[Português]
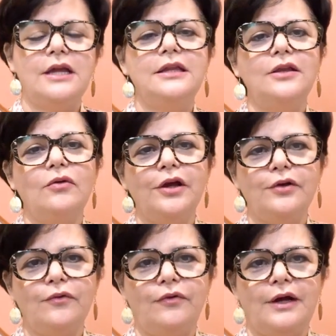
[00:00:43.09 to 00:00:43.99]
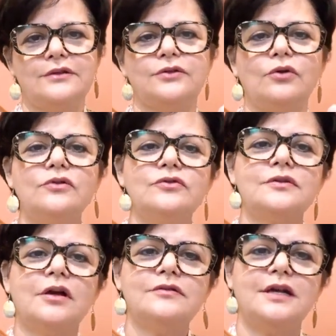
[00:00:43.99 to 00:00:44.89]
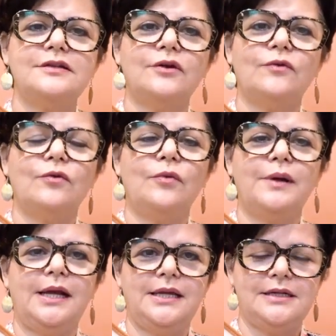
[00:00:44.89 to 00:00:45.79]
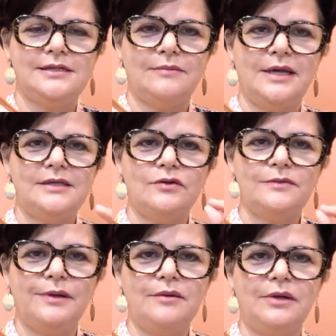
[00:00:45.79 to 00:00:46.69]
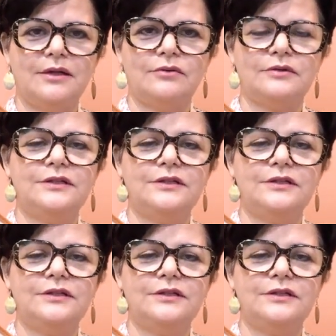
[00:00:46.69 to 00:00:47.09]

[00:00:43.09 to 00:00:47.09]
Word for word: Então, o que, que eu faço? Todos os calçados que eu vou comprar aqui na Zambés, eu experimento.